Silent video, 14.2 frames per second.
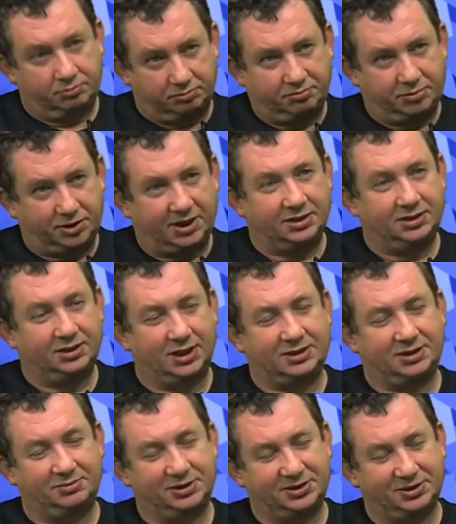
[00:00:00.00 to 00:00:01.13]
Bo
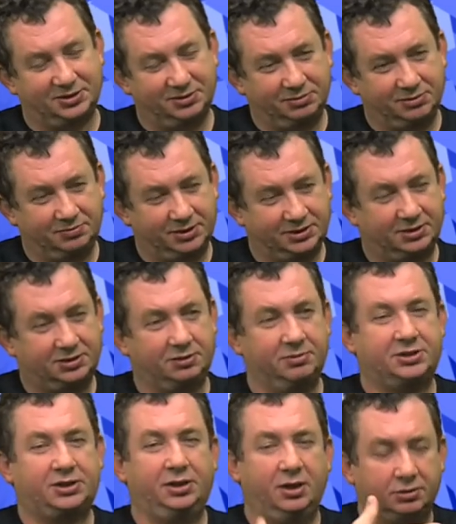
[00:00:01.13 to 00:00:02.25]
kandydatem SLD był, był prezydent
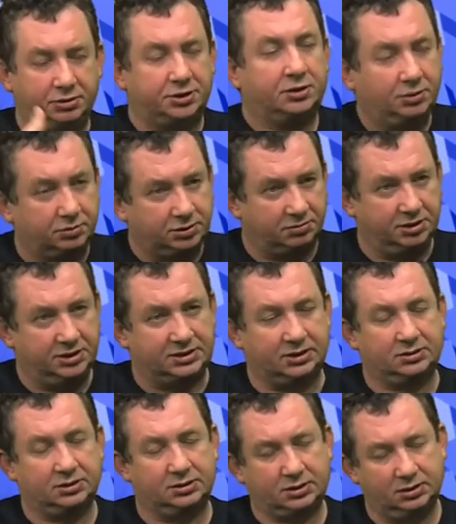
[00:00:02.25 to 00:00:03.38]
Kubicki i on ciągnął tą listę.
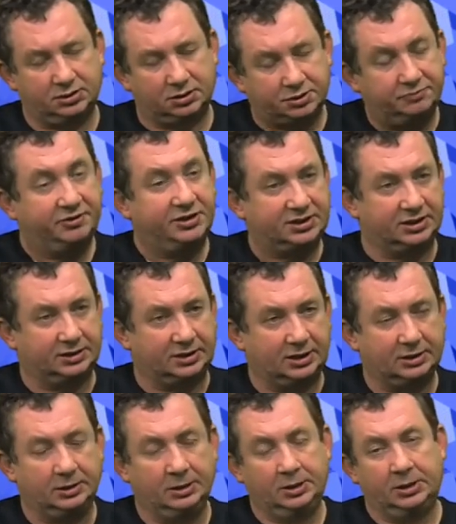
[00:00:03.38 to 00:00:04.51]
Tak, to, jest, tak. to, jest, oczywiste, tak?